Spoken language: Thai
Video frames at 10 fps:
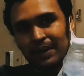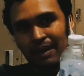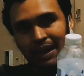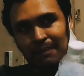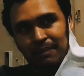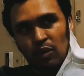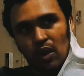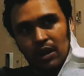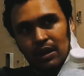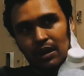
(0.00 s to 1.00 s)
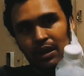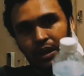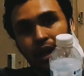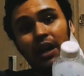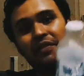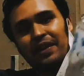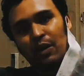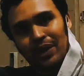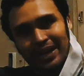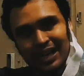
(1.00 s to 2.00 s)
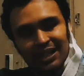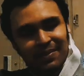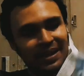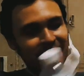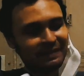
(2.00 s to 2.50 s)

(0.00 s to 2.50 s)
เกี่ยวกับพวกเคอร์ฟิวอย่างเงี้ยใช่ไหม